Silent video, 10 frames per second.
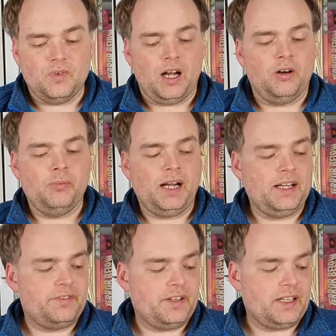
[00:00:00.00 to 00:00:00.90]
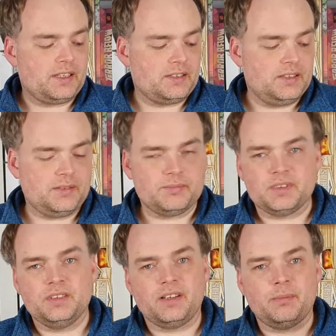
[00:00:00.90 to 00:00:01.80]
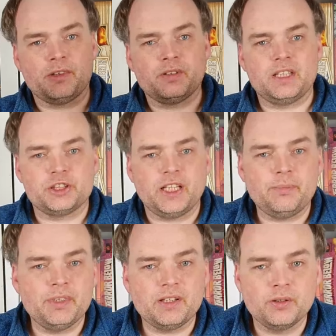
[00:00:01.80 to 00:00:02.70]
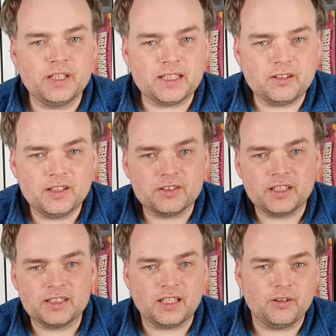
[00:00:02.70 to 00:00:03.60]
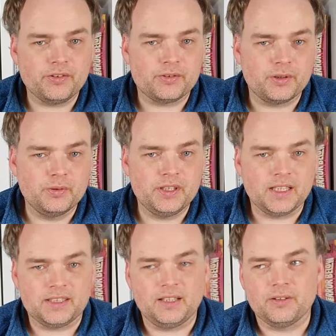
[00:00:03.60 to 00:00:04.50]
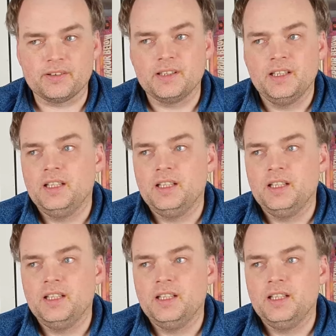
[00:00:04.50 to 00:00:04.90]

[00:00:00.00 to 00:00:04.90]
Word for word: auch mal einfach, ähm, ich sag mal so, dann sterben nicht 100 Leute oder 1000 oder 100.000,